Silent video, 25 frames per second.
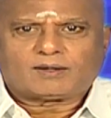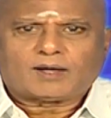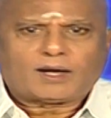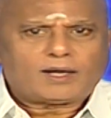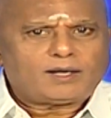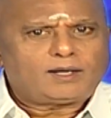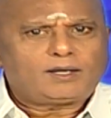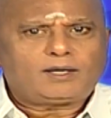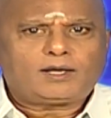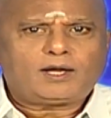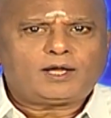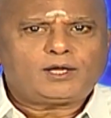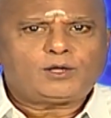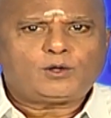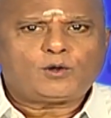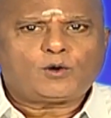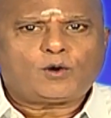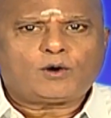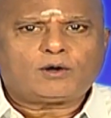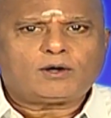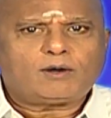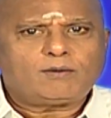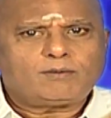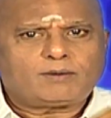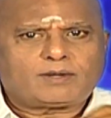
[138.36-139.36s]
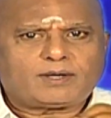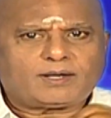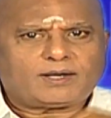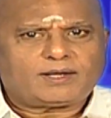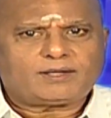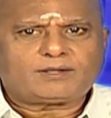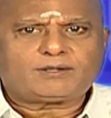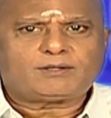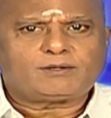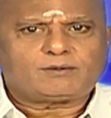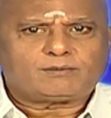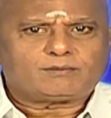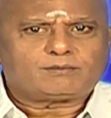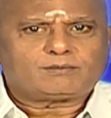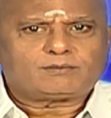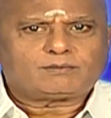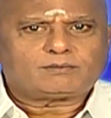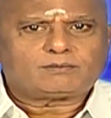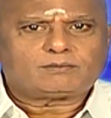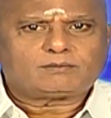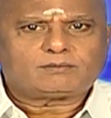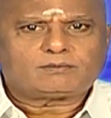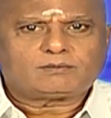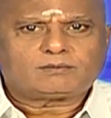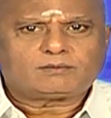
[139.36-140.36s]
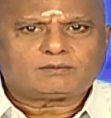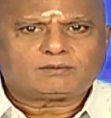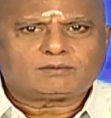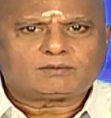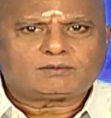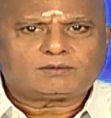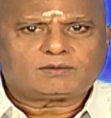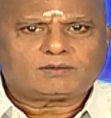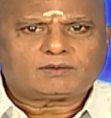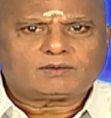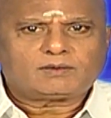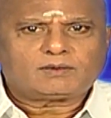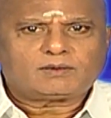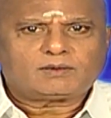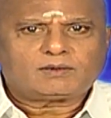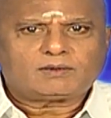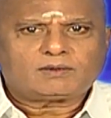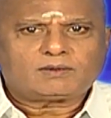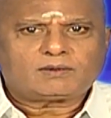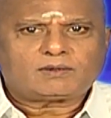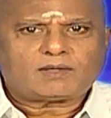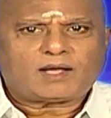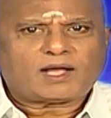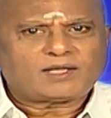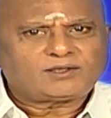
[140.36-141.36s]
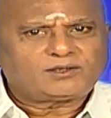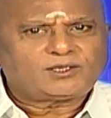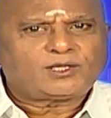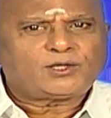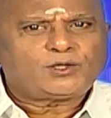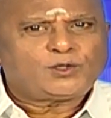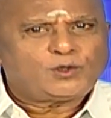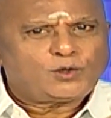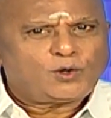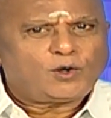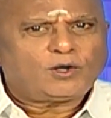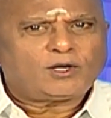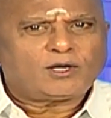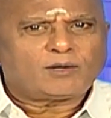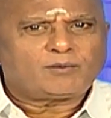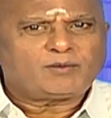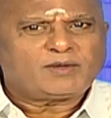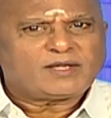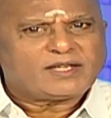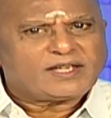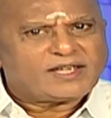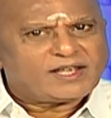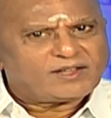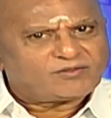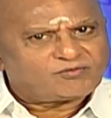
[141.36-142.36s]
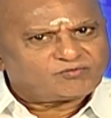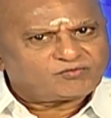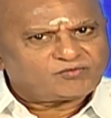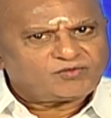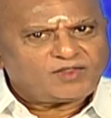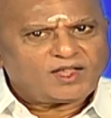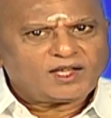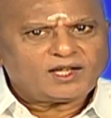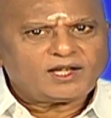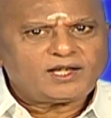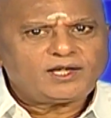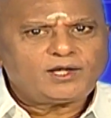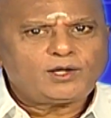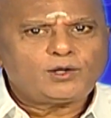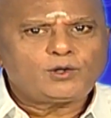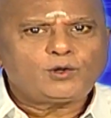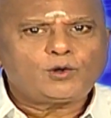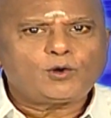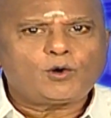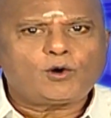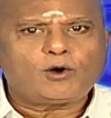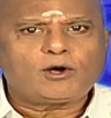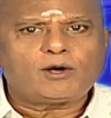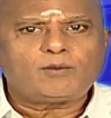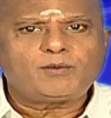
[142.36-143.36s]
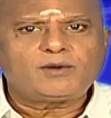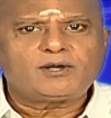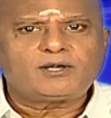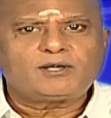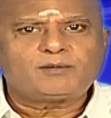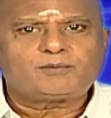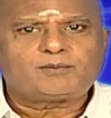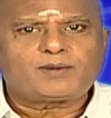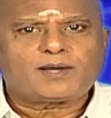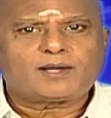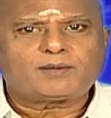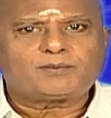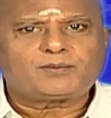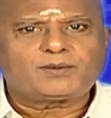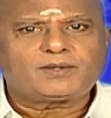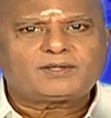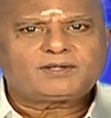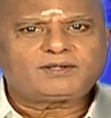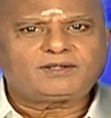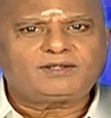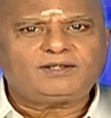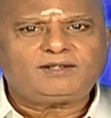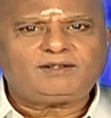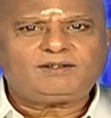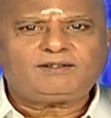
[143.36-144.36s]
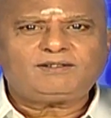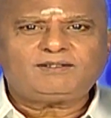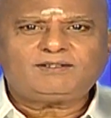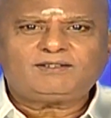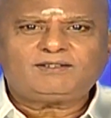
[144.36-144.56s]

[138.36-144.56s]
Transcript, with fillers: நல்ல யோகம் கிடைக்கும் அந்த யோகம் எத்தகைய யோகம் என்று பார்ப்பதற்கு